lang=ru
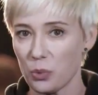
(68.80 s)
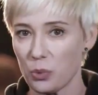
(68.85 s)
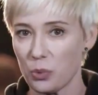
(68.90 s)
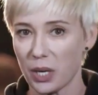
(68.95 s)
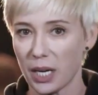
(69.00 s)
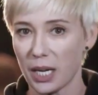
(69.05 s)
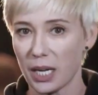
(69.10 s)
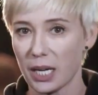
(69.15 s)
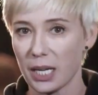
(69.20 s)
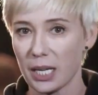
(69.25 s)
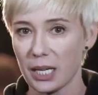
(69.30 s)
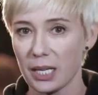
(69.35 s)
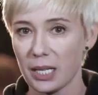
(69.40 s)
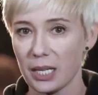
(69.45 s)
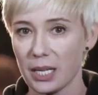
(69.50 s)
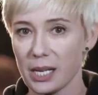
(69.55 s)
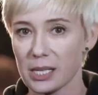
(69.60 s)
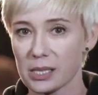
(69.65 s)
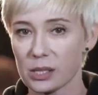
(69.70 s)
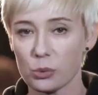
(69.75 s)
мне ухо.
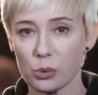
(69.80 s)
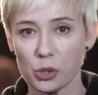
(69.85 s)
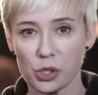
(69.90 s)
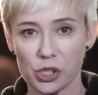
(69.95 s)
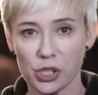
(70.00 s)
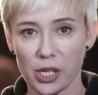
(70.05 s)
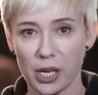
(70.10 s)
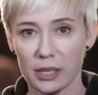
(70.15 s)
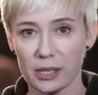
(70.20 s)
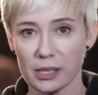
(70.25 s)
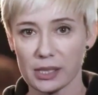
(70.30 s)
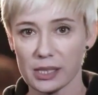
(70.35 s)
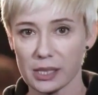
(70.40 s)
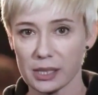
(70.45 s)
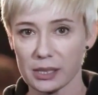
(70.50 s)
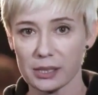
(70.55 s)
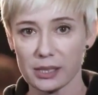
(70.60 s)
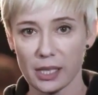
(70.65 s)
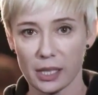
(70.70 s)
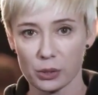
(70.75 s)
Сгущалась
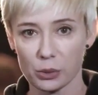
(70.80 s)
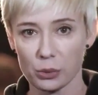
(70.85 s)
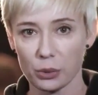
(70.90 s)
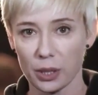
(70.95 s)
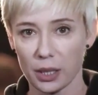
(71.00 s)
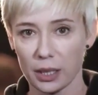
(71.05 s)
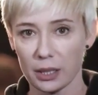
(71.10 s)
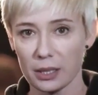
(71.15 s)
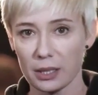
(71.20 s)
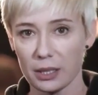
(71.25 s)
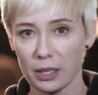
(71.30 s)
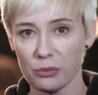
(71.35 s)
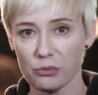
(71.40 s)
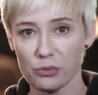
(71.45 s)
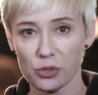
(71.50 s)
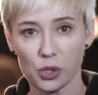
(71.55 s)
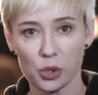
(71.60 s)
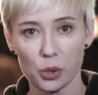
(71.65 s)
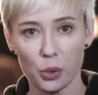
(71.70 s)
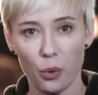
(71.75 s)
засуха.
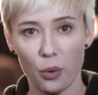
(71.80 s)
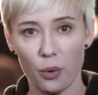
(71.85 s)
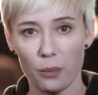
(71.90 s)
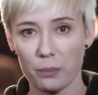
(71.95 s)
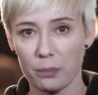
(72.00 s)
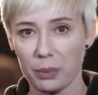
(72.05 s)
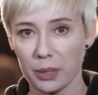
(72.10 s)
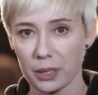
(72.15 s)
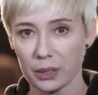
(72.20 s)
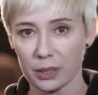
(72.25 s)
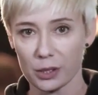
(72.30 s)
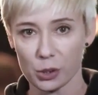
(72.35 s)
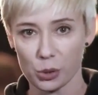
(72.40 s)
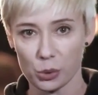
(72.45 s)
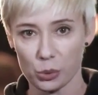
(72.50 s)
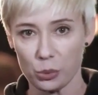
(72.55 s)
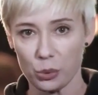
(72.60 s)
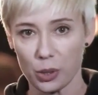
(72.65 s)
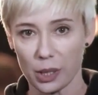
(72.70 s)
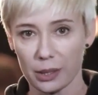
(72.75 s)
Все было
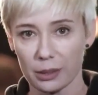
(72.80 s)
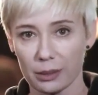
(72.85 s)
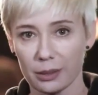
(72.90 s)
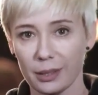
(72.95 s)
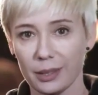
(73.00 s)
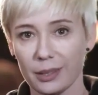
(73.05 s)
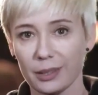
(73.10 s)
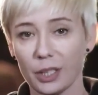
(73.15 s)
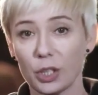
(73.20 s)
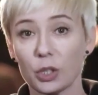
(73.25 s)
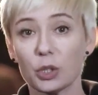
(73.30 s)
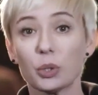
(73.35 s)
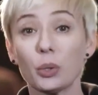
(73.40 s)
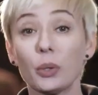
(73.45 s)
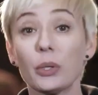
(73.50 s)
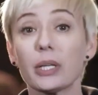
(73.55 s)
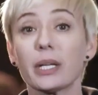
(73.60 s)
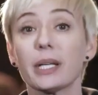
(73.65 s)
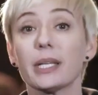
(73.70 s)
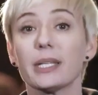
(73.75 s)
сухо. И
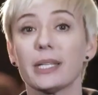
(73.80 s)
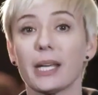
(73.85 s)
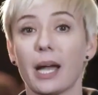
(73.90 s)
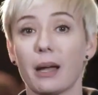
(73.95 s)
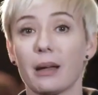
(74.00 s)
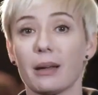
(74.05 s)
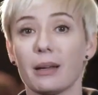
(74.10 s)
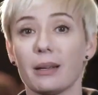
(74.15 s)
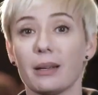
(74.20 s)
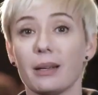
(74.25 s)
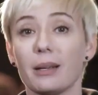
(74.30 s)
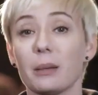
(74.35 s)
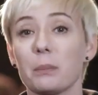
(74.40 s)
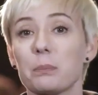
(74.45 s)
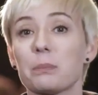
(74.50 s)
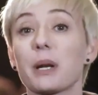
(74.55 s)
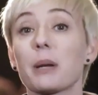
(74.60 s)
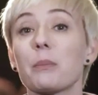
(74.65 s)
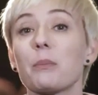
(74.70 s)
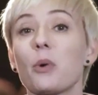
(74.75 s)
только я
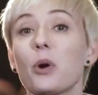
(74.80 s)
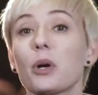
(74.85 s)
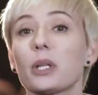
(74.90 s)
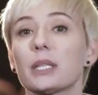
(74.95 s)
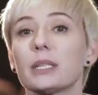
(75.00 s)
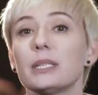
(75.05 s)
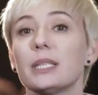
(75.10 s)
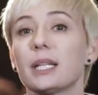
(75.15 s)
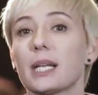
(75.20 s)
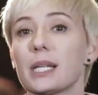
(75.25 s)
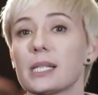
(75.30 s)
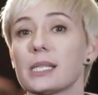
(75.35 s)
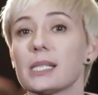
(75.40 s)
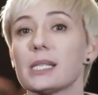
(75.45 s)
промокла до